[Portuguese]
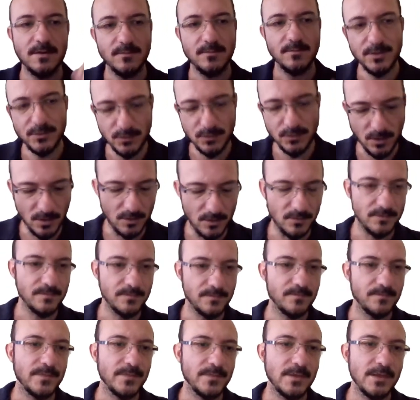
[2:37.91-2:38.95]
Pessoal,
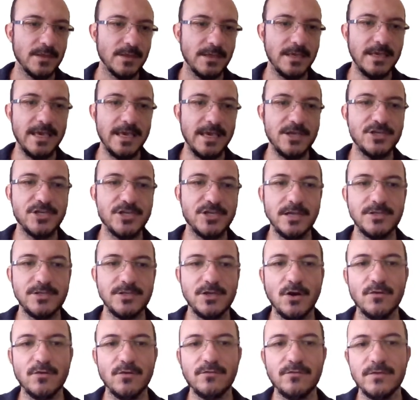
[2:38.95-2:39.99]
o que é
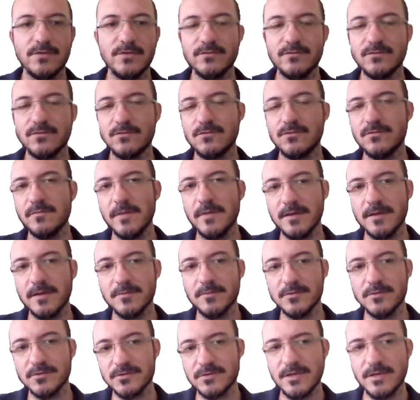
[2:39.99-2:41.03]
chat ao vivo com
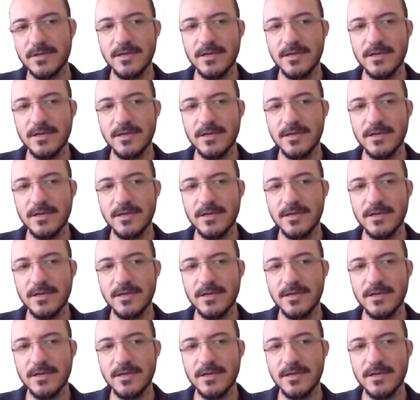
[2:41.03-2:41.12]
membros?